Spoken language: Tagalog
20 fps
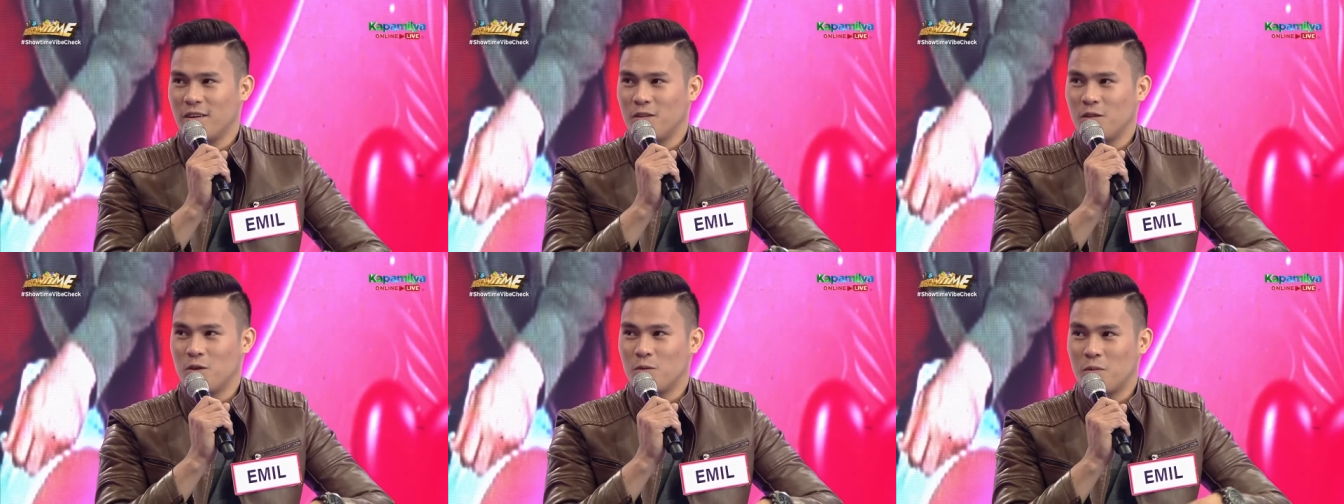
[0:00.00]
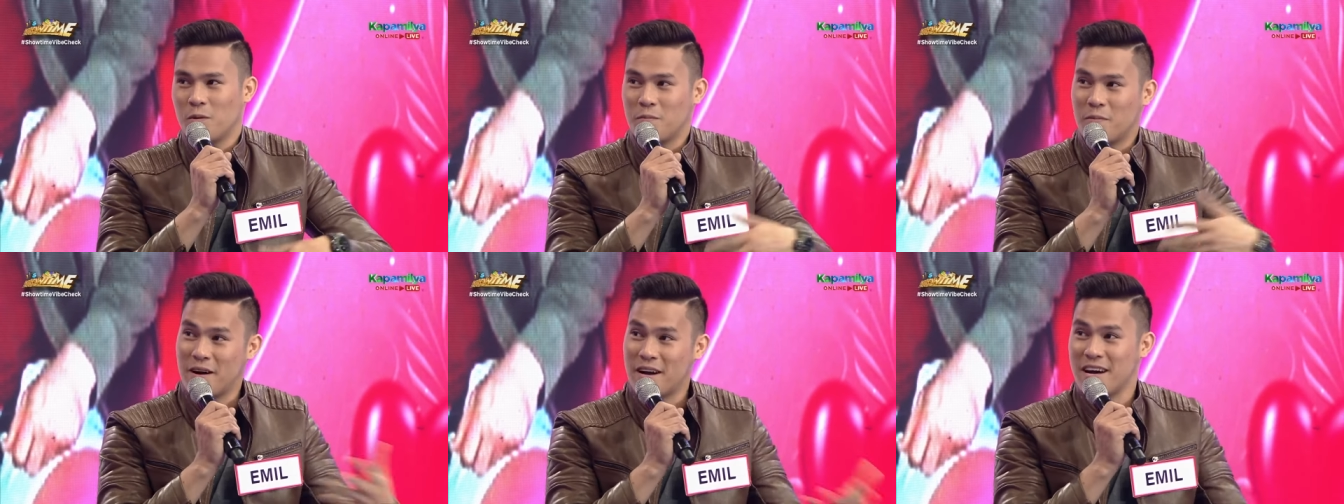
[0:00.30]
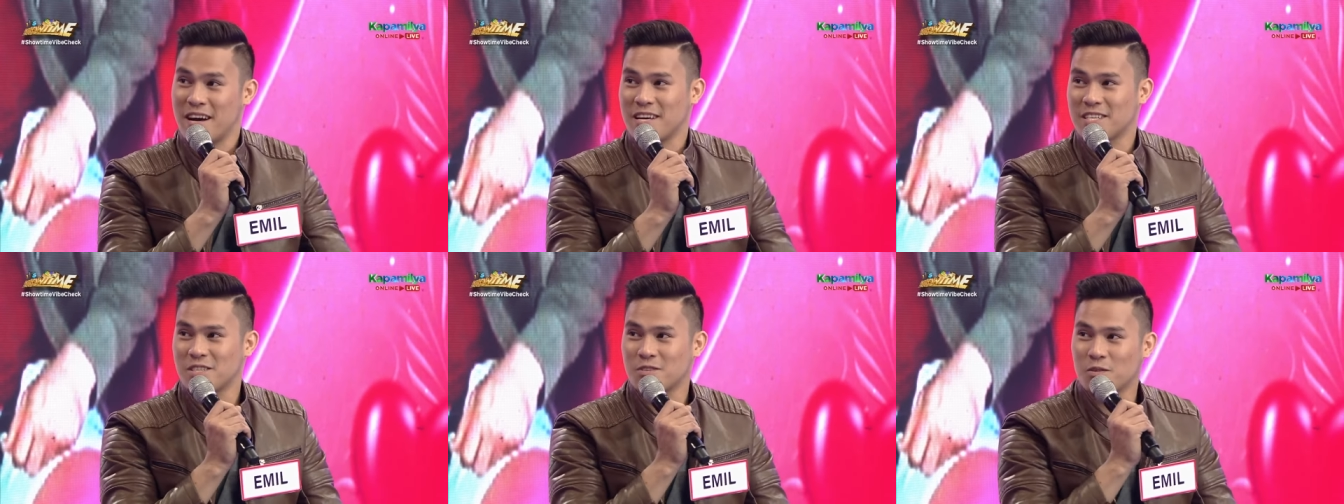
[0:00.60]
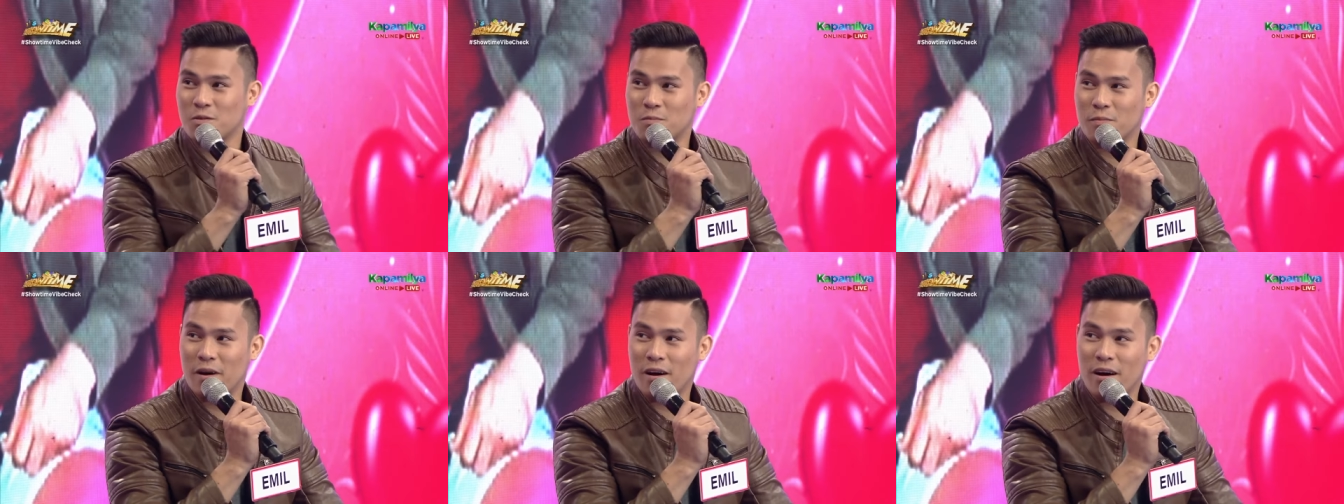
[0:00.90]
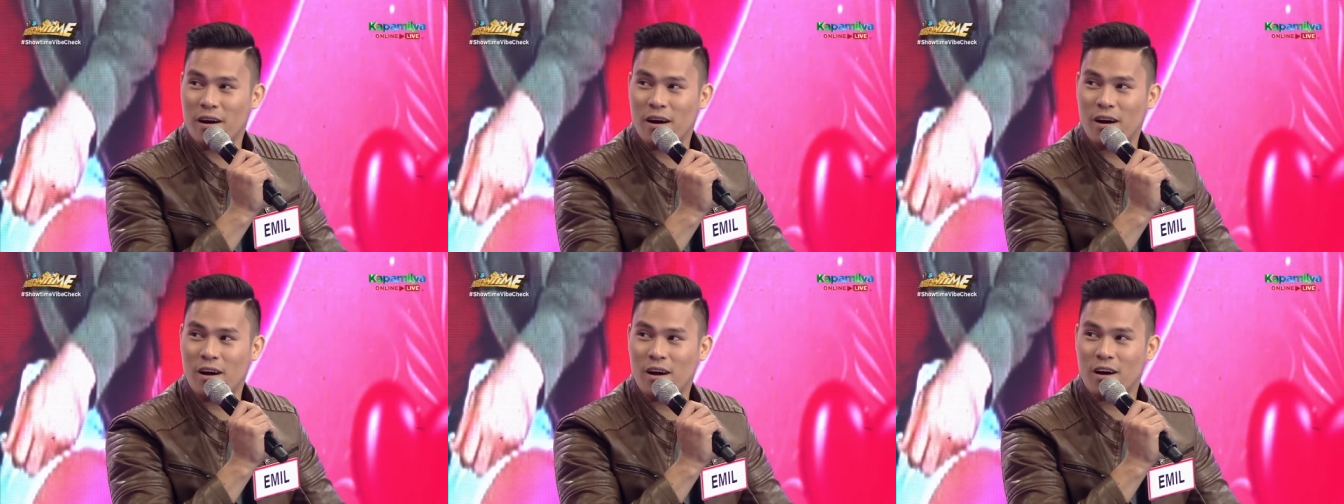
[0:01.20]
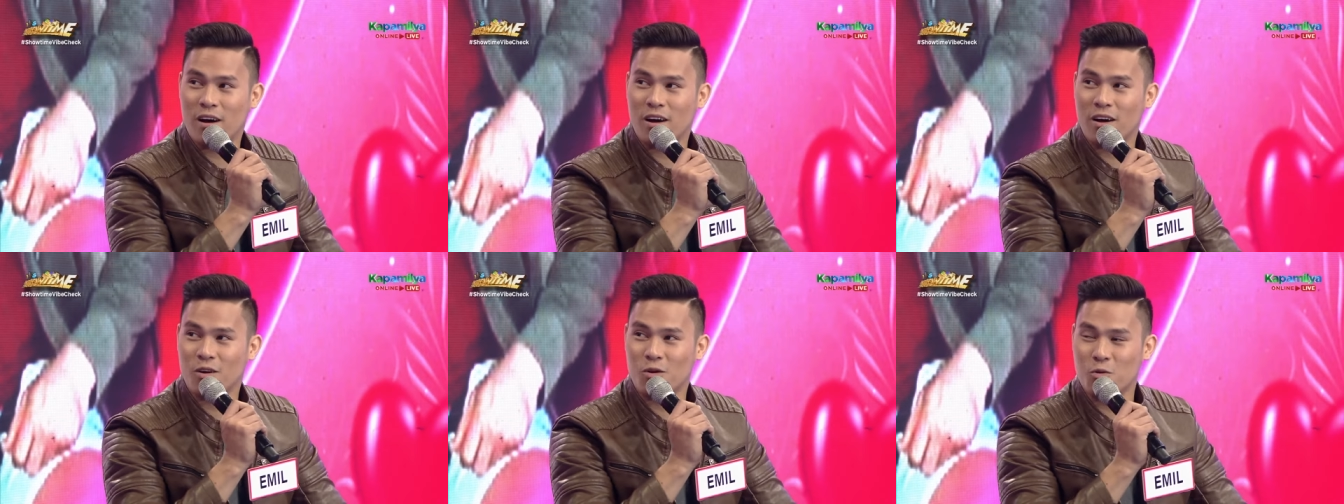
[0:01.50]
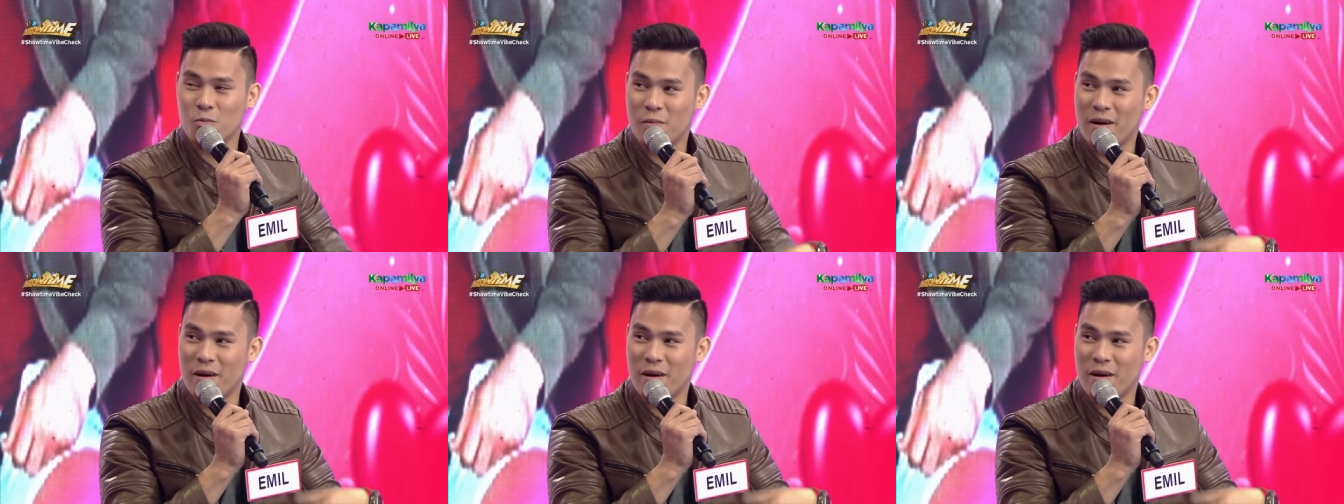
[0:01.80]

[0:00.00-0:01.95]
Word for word: lumabas, mag Gumimik